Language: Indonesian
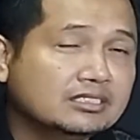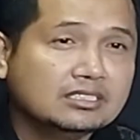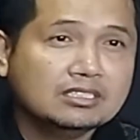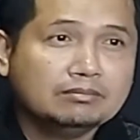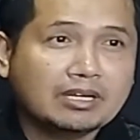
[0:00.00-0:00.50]

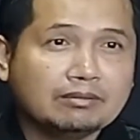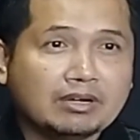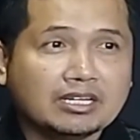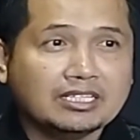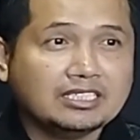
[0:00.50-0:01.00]
Ya.
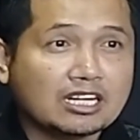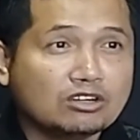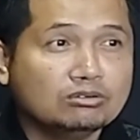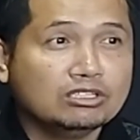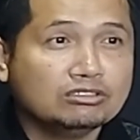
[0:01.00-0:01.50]
Bagaimana
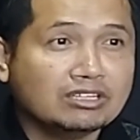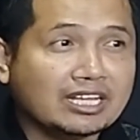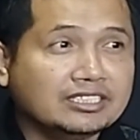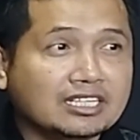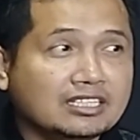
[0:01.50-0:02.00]
cara guru itu
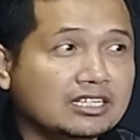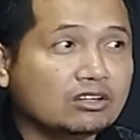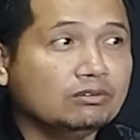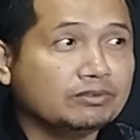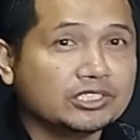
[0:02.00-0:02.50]
ngajar
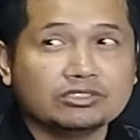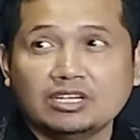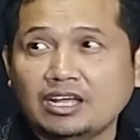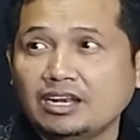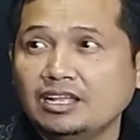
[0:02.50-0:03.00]
tidak
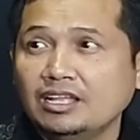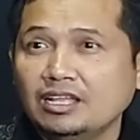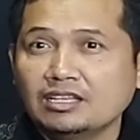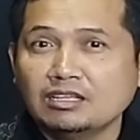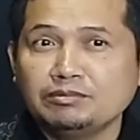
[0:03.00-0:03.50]
konvensional
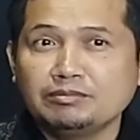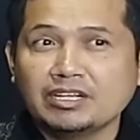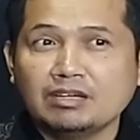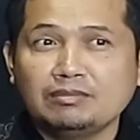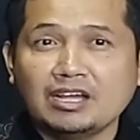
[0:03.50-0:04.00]
tapi
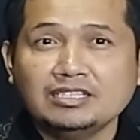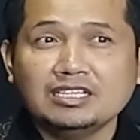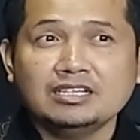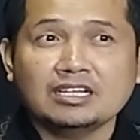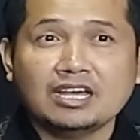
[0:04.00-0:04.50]
mereka
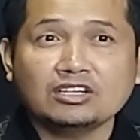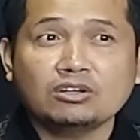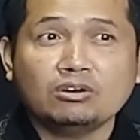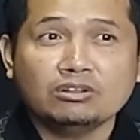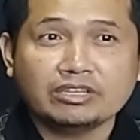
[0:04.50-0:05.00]
mengajar dengan
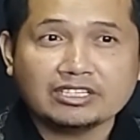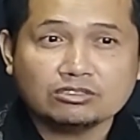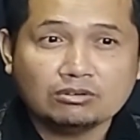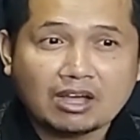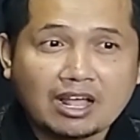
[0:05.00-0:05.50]

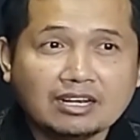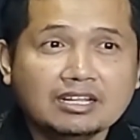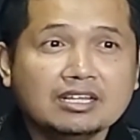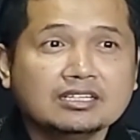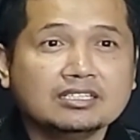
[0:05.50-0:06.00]

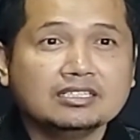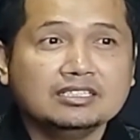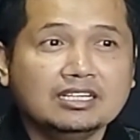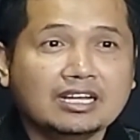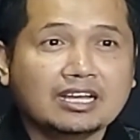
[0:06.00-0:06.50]
kontekstual
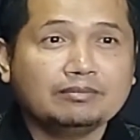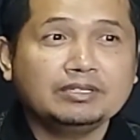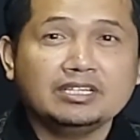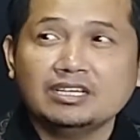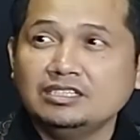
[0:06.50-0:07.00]

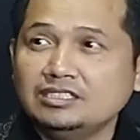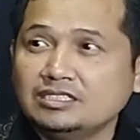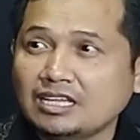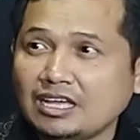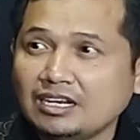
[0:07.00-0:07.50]
dilengkapi dengan
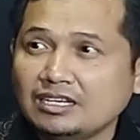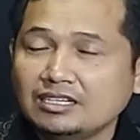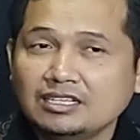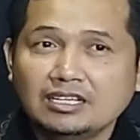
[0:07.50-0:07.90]
digital. Ya.